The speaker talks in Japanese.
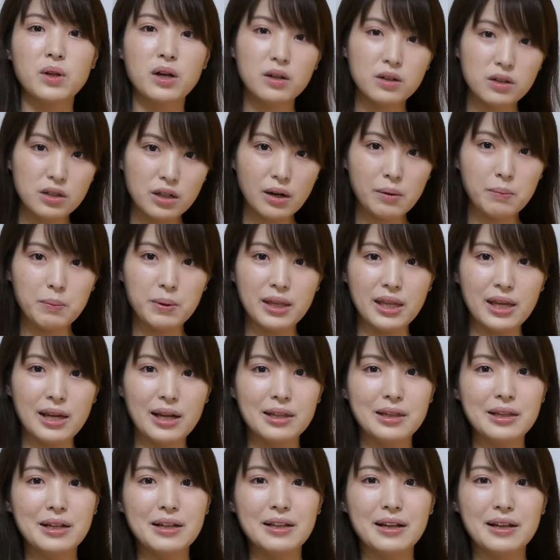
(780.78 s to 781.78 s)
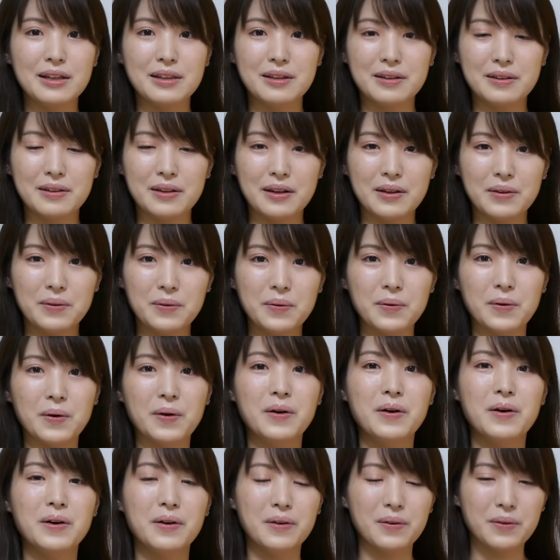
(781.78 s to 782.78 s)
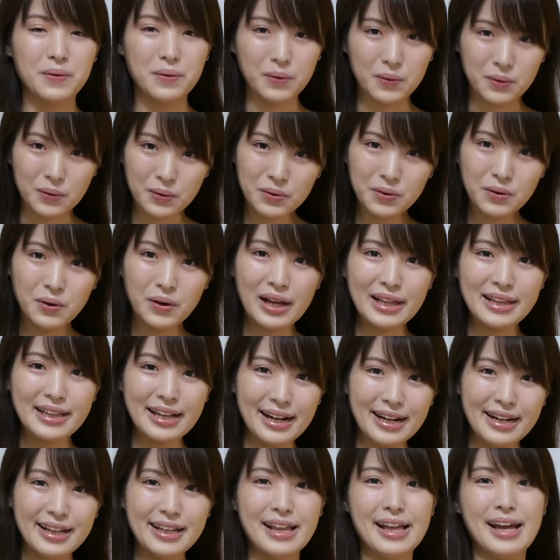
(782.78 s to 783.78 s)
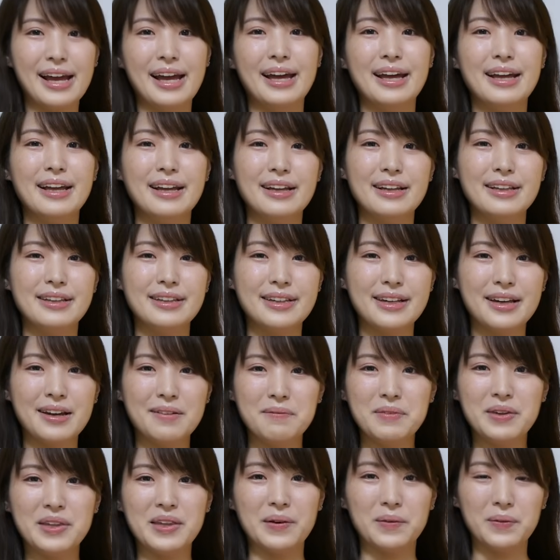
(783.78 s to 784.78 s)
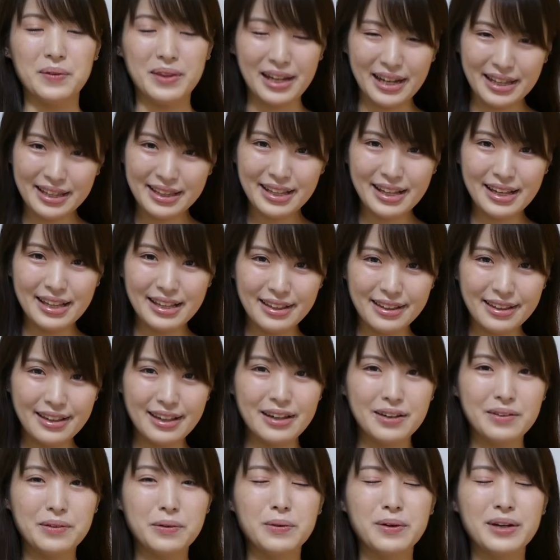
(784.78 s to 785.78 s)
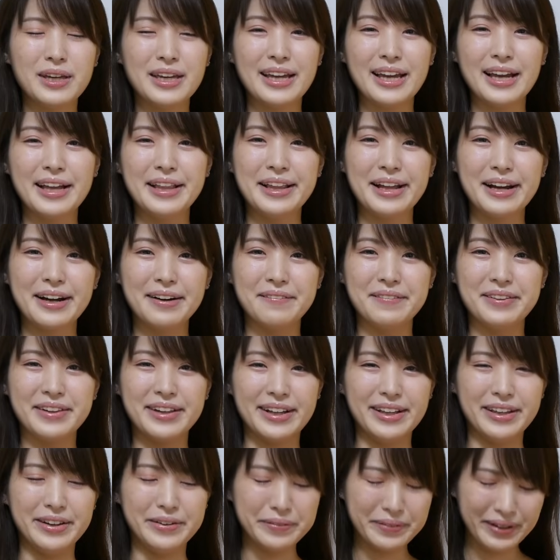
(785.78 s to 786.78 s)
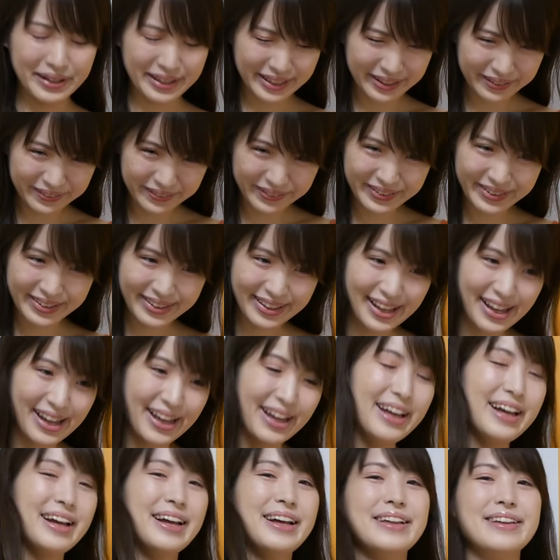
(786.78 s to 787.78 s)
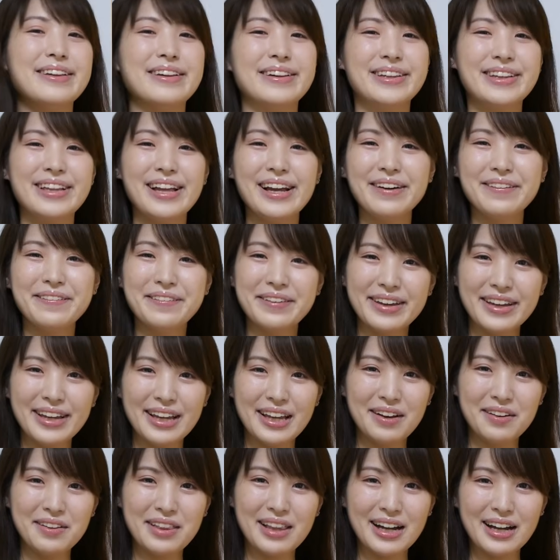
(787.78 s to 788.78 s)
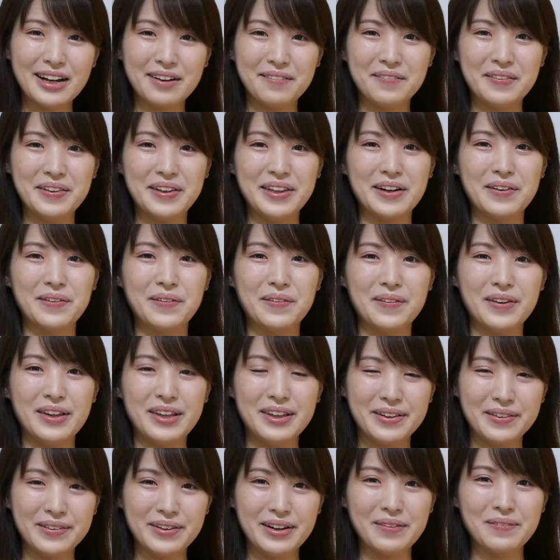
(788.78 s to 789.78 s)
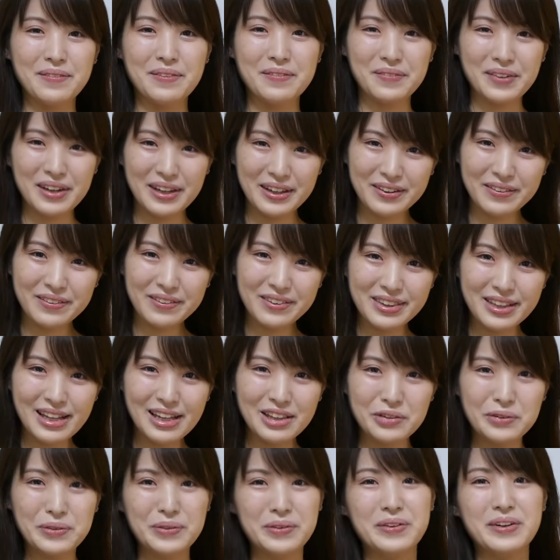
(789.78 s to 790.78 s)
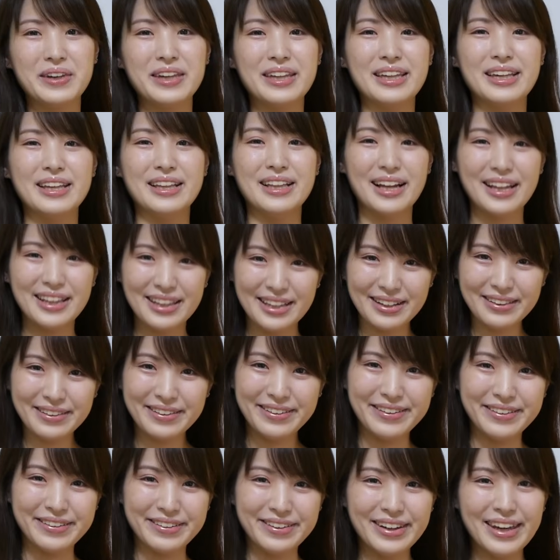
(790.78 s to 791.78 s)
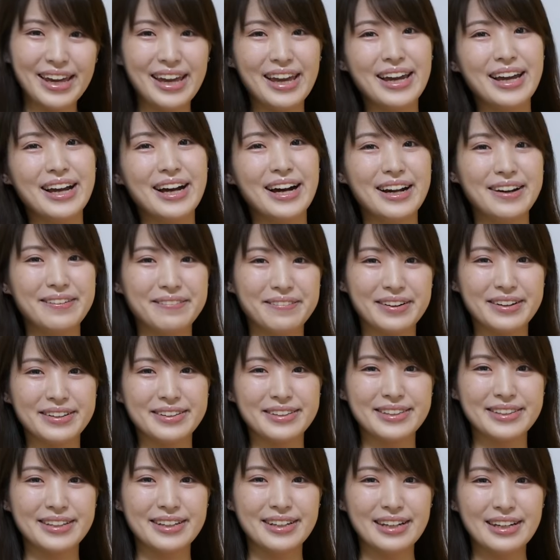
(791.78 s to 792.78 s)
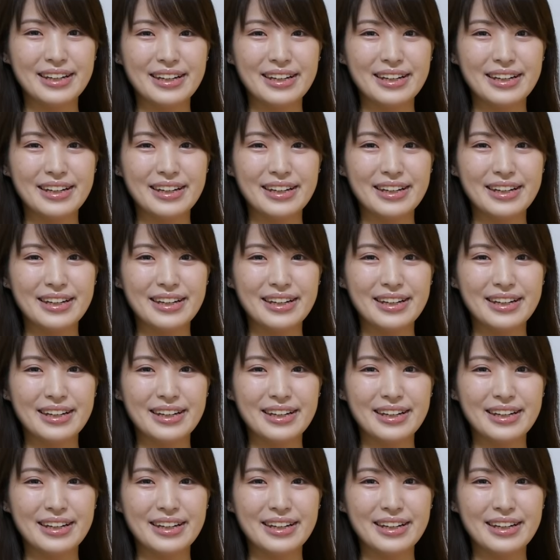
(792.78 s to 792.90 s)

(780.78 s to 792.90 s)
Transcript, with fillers: 段ぐらいまでやってたんですけどここの辺りで四間飛車を断念しご機嫌中飛車に浮気をしてそしてご機嫌中飛車を一生懸命勉強して女流棋士になったという経緯があります。